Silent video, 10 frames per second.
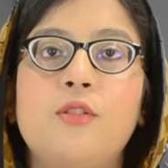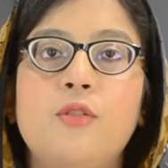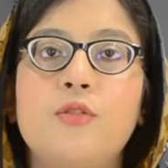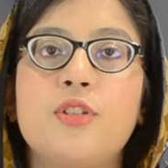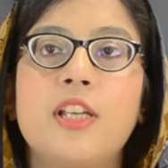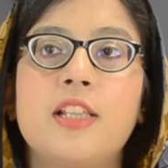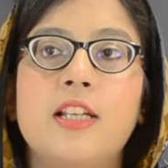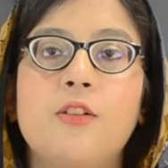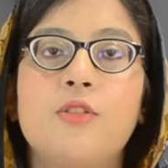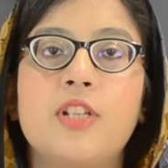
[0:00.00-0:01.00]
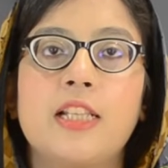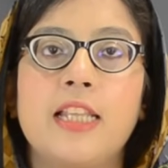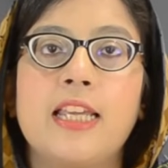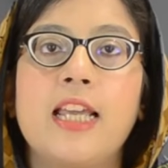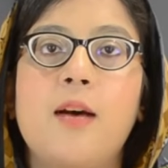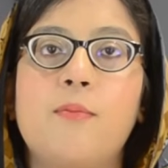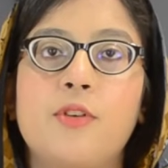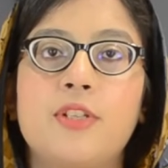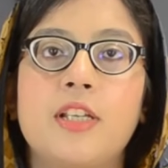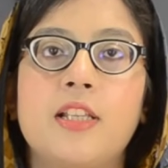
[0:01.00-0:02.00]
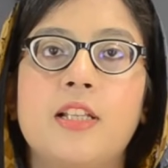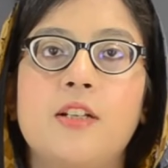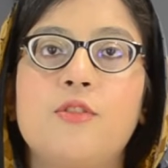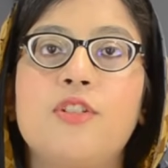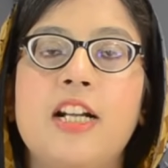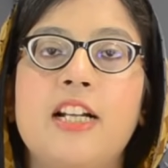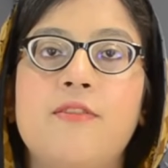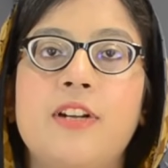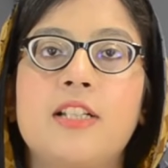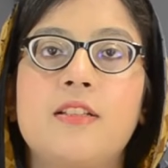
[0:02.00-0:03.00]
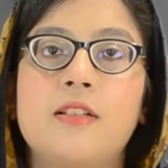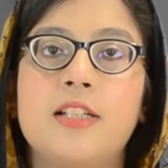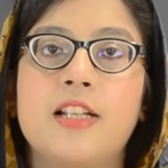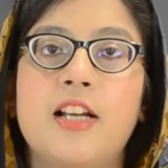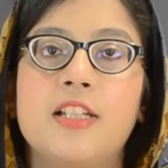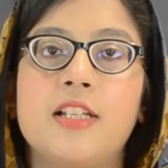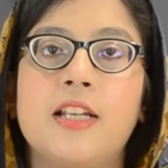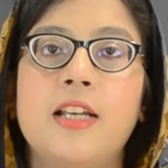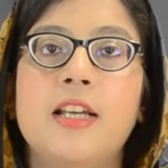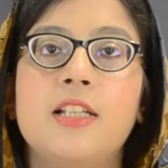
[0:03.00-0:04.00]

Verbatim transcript: तो उसके अंदर हो सकता है कि आपको इसके अंदर कुछ साइड इफ़ेक्ट्स नज़र आ जाएँ